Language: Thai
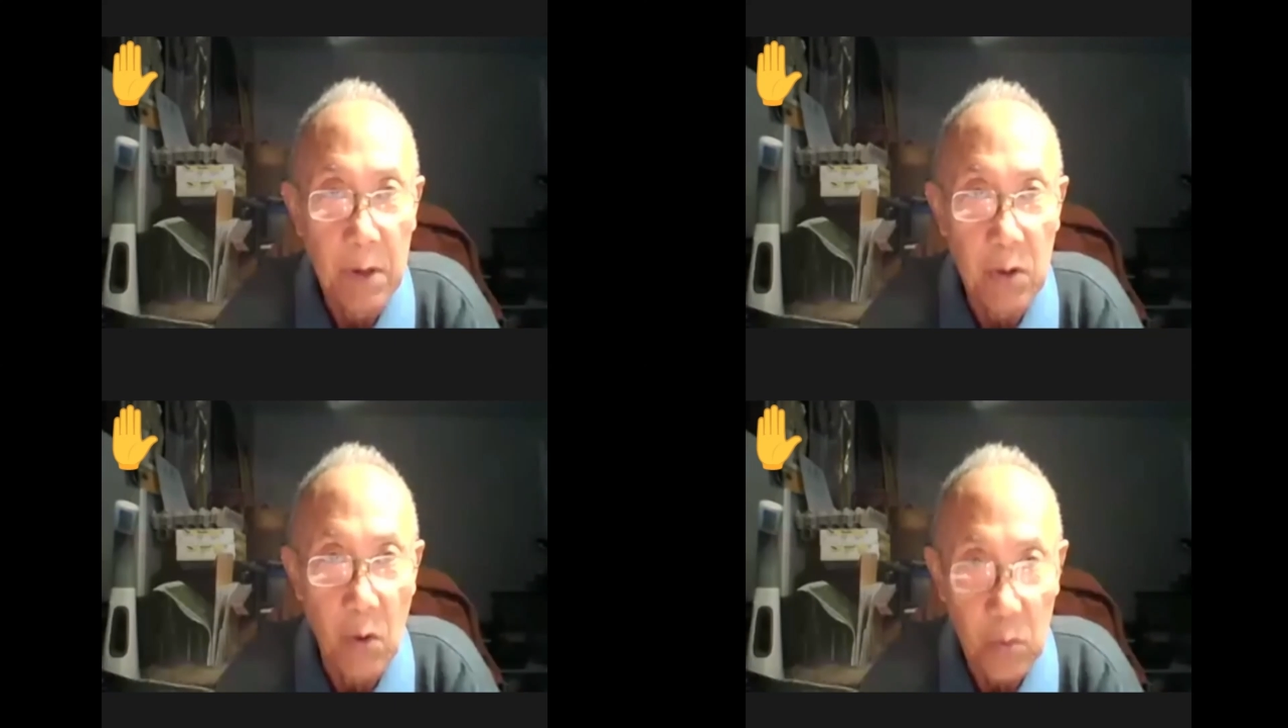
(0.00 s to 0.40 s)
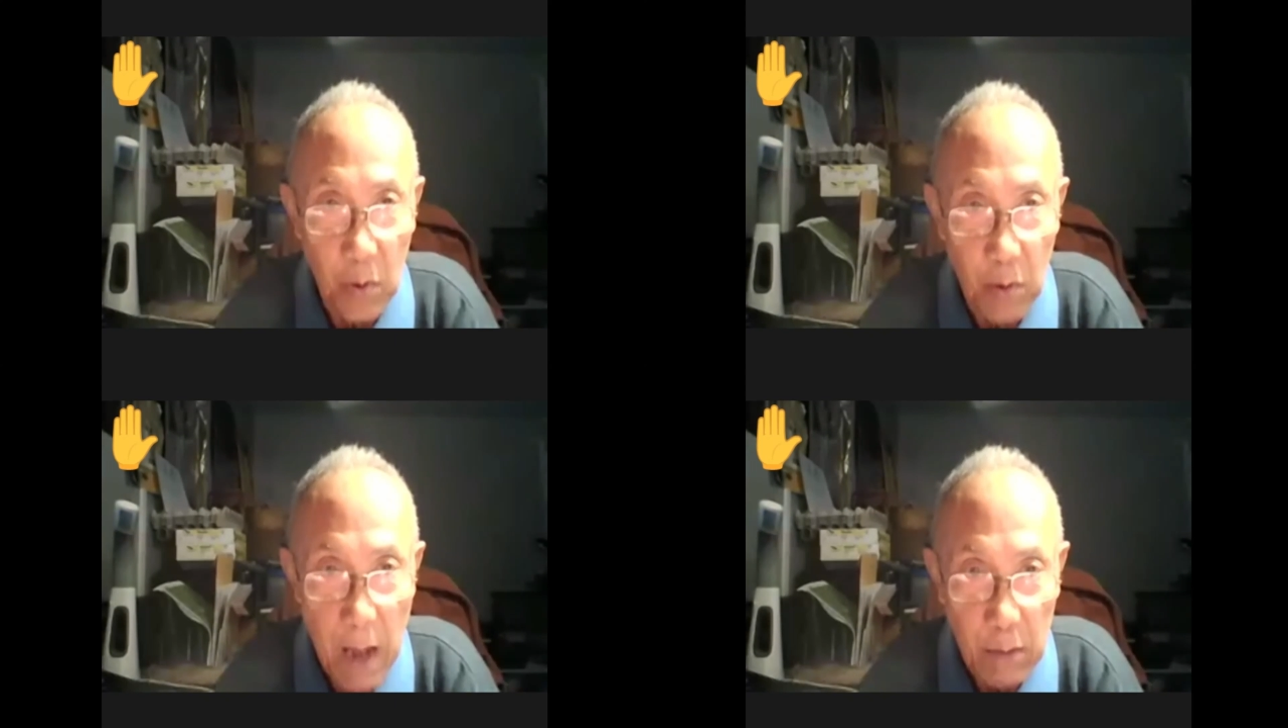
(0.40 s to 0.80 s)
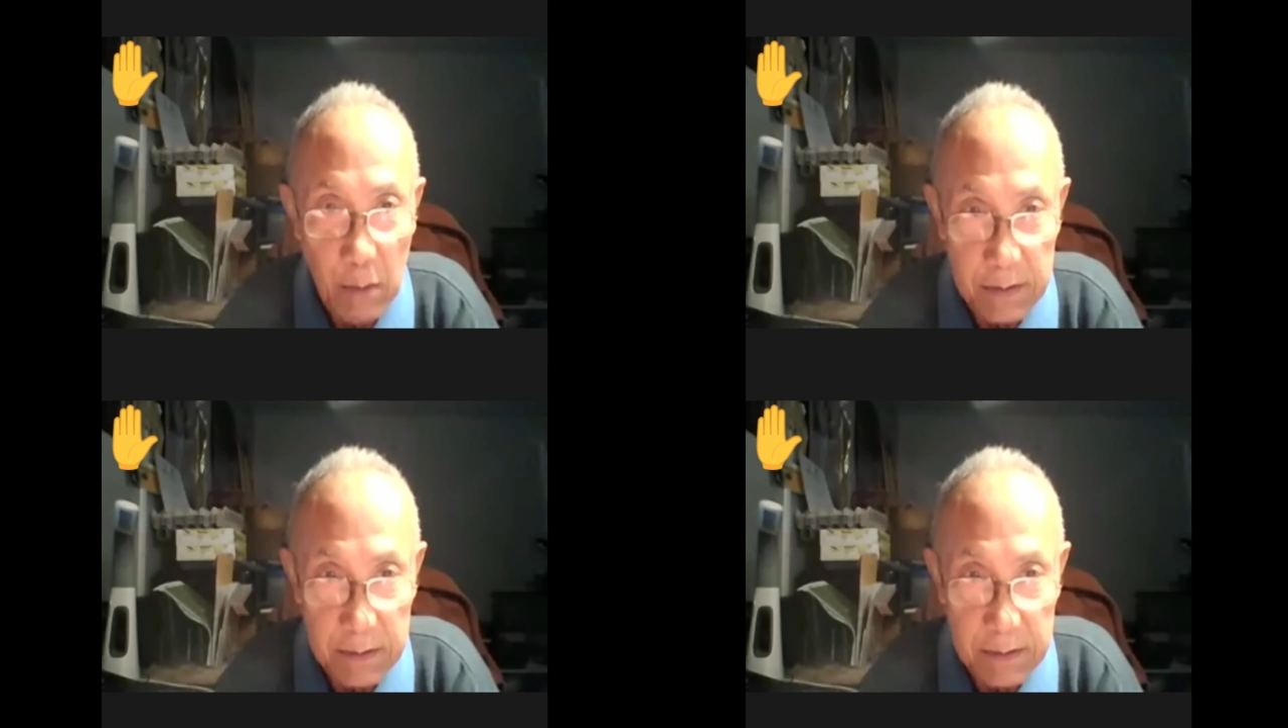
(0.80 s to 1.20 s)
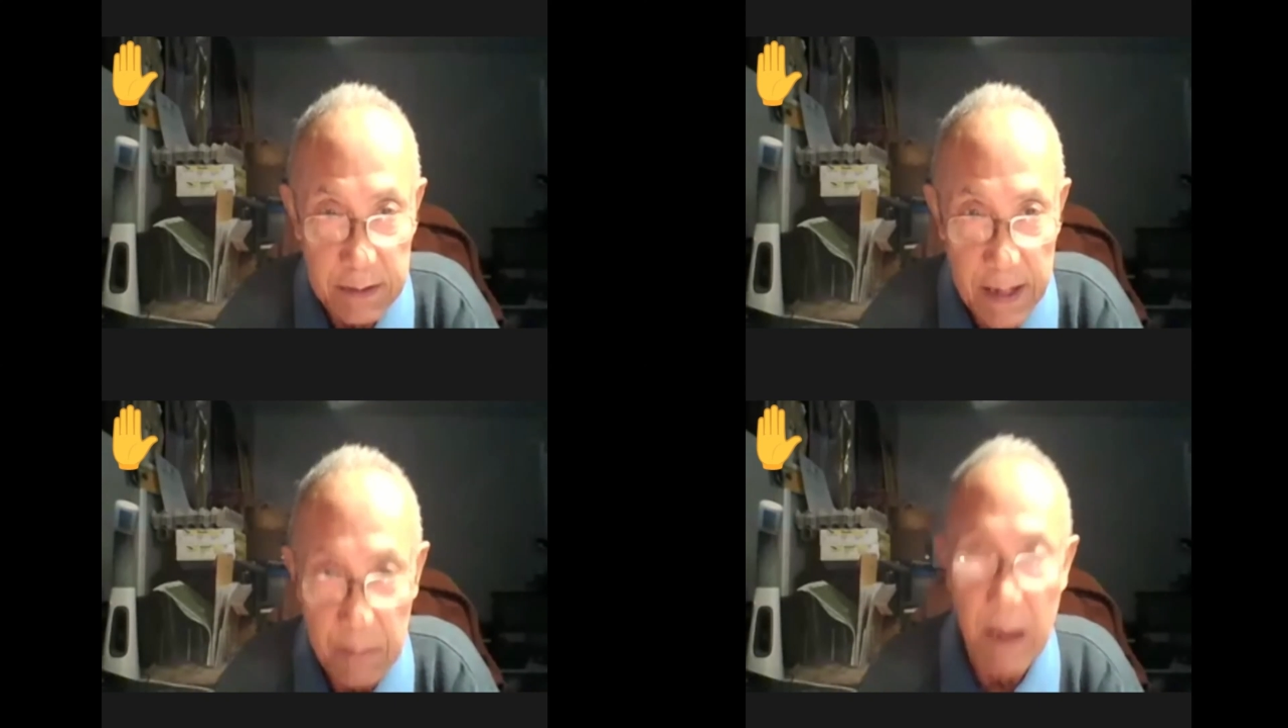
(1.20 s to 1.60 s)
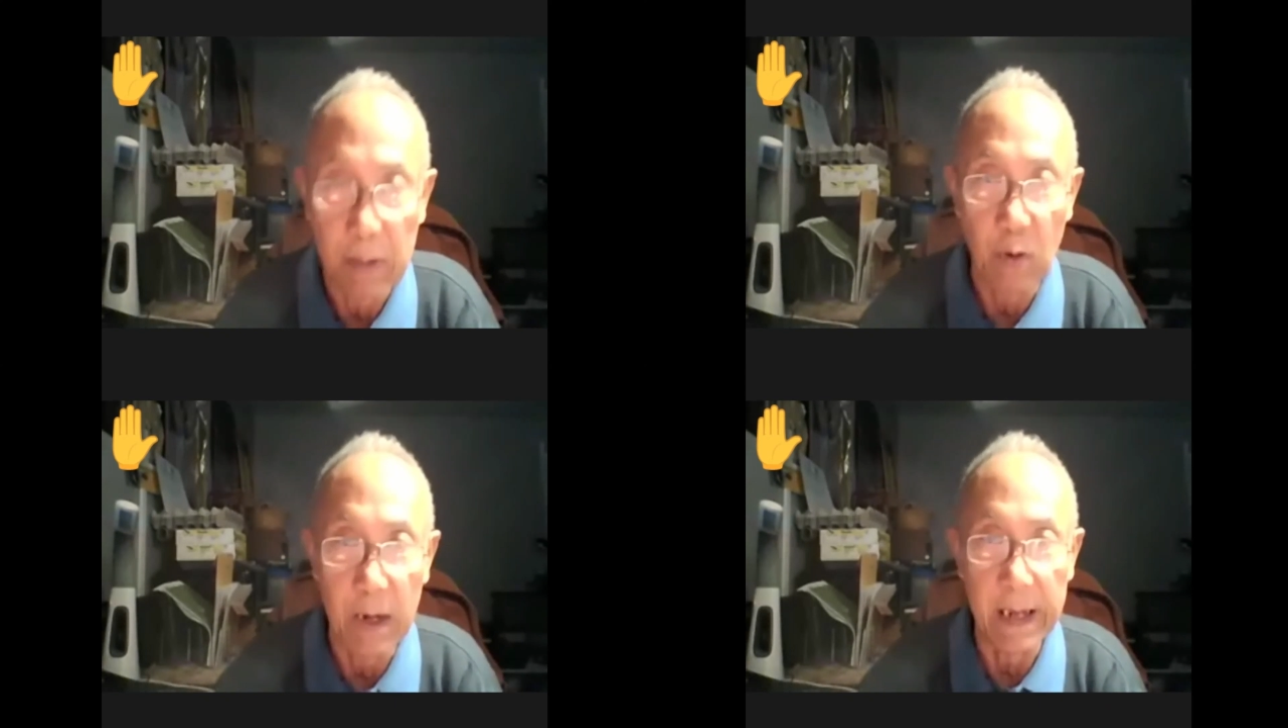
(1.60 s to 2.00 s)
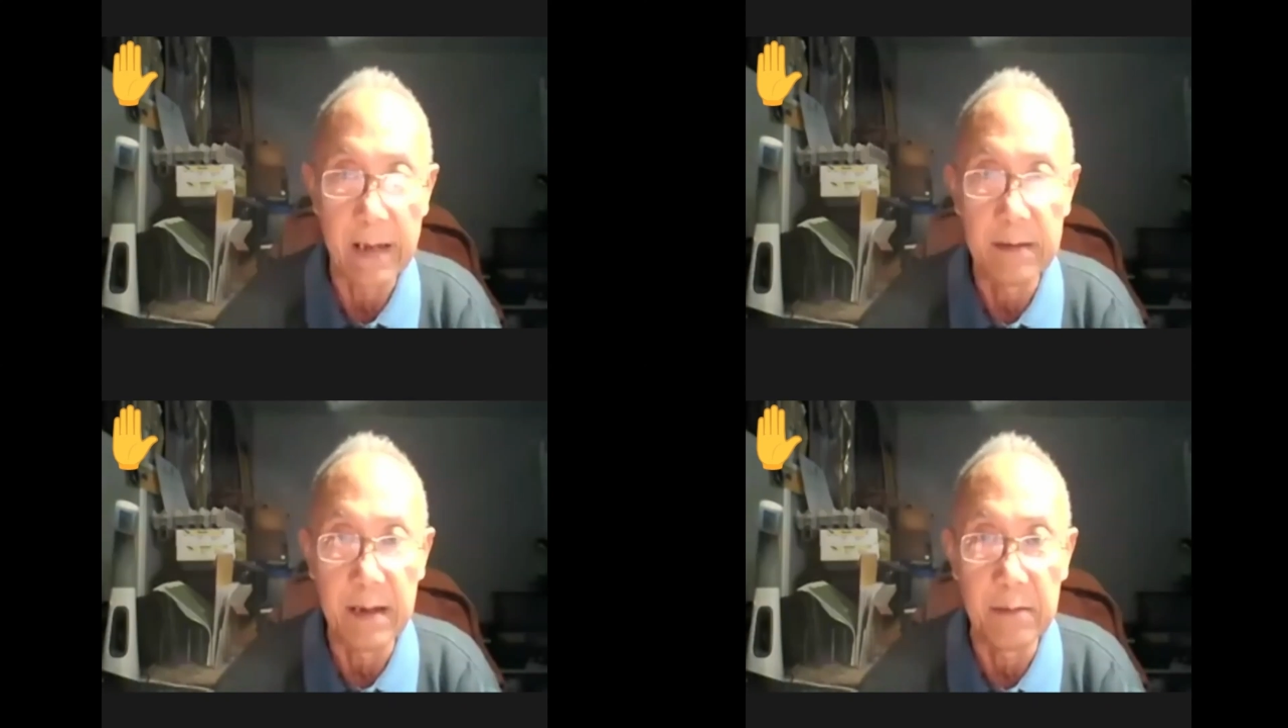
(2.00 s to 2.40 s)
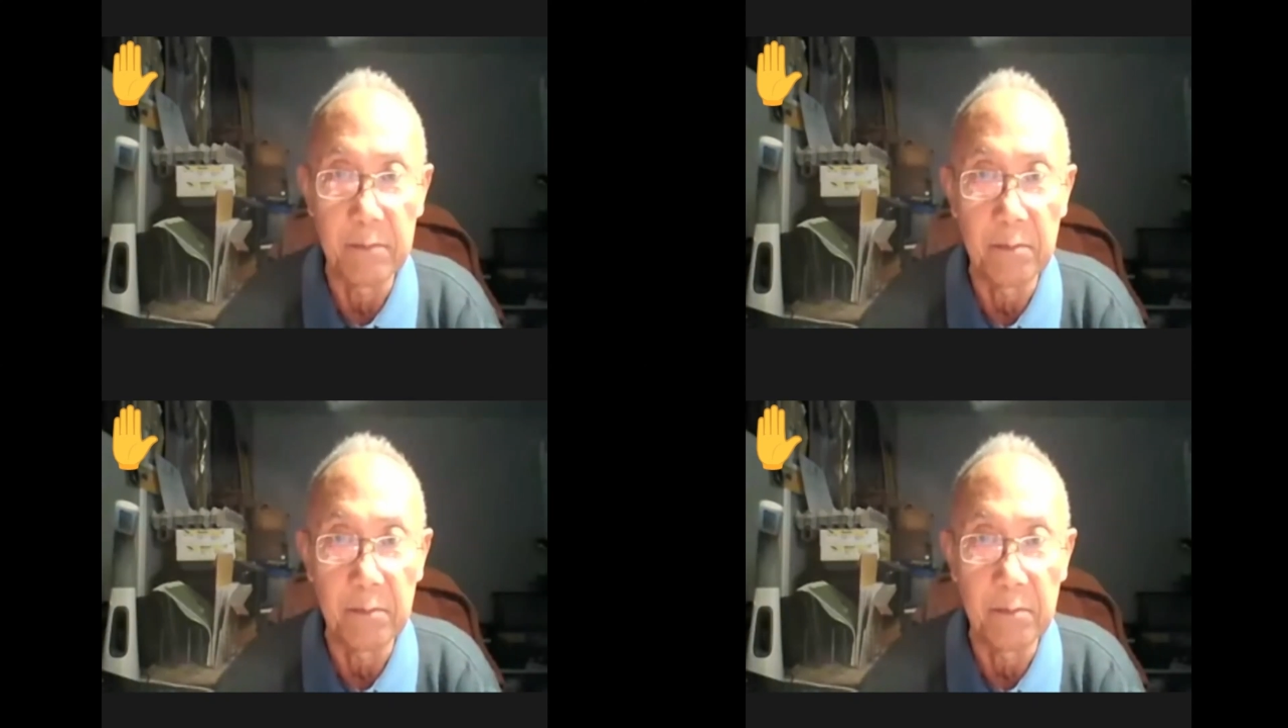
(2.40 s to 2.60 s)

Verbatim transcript: ตกอยู่ราวๆสี่พันกว่าเหรียญซึ่ง